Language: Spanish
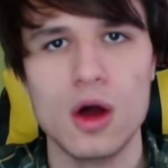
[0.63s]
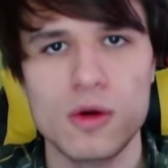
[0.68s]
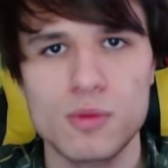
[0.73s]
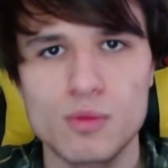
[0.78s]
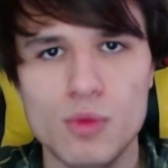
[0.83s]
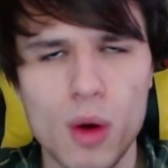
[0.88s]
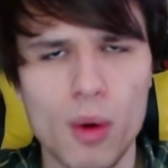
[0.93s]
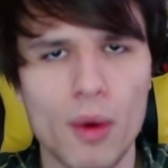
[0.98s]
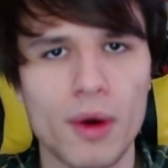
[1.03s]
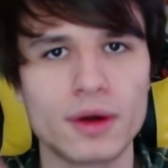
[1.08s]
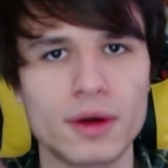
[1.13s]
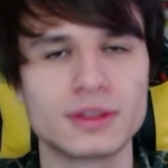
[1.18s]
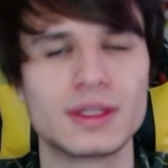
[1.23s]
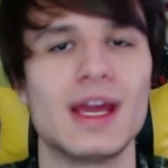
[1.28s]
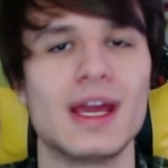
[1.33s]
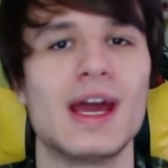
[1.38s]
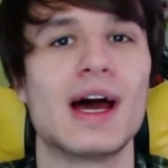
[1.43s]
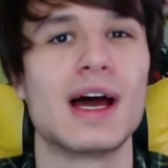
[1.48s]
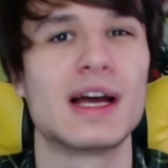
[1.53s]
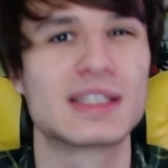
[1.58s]
Muy buenos
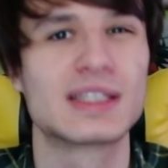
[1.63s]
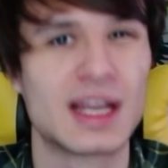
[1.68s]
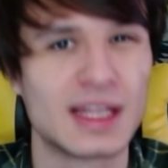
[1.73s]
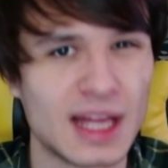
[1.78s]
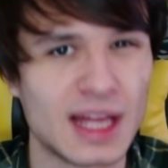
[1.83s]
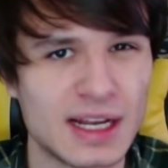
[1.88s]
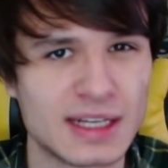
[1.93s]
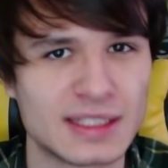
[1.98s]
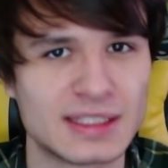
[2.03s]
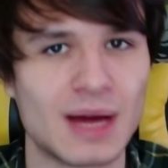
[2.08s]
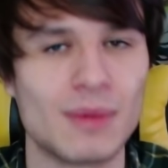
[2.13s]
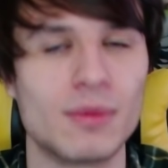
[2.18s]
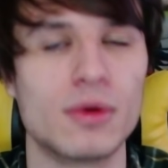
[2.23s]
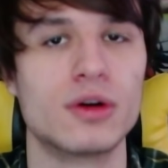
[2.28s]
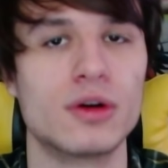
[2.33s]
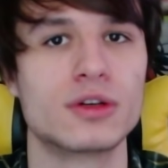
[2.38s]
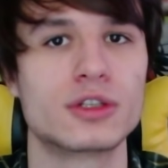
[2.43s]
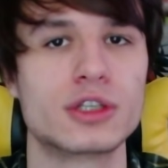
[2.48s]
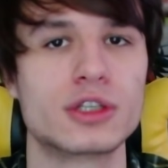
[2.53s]
días, ¿qué tal estamos?